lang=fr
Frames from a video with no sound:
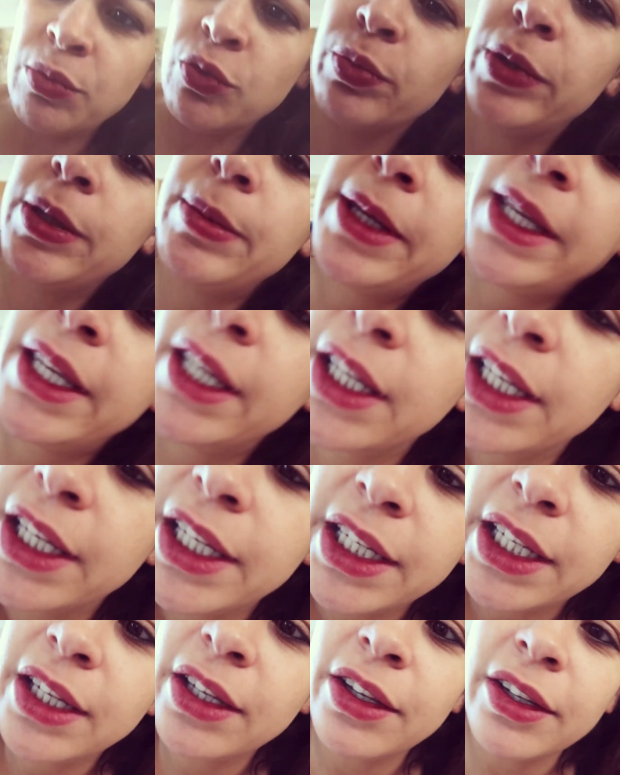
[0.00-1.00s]
a mon bébé
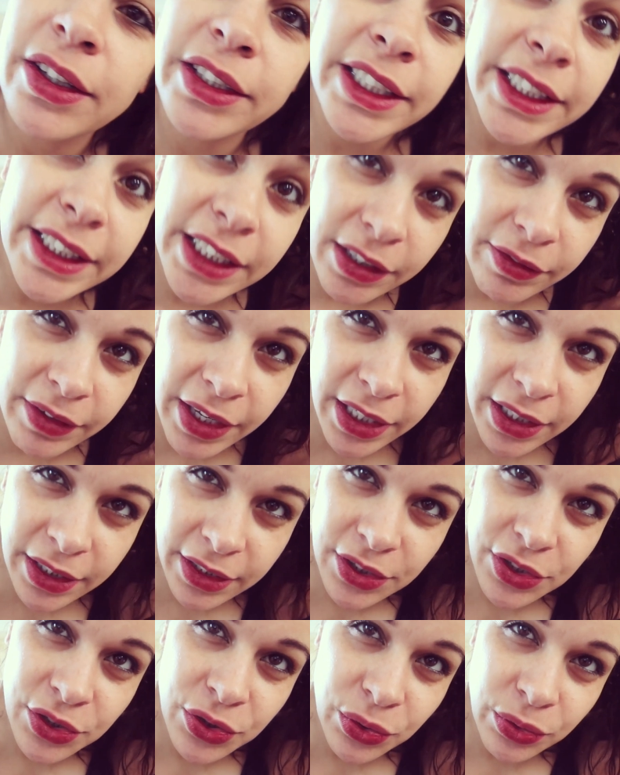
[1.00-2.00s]
euh, qui se
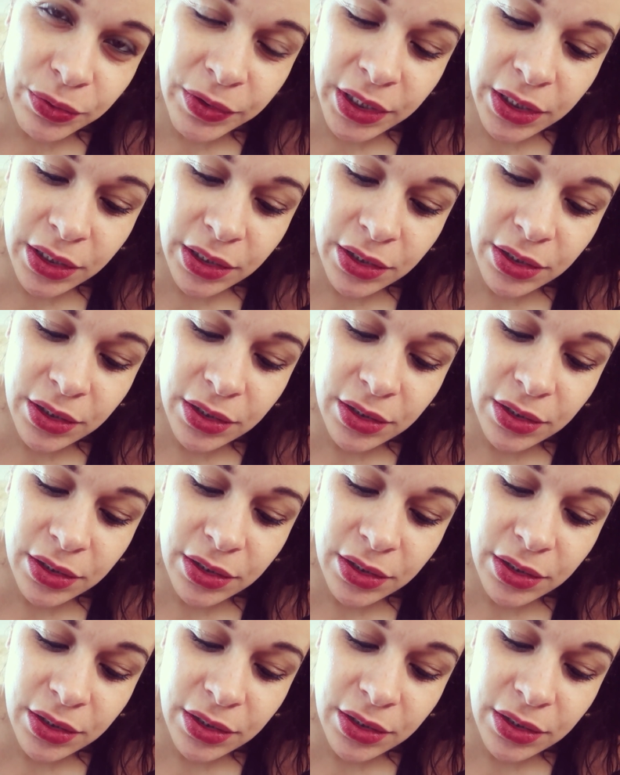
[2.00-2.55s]
réveille, je reviens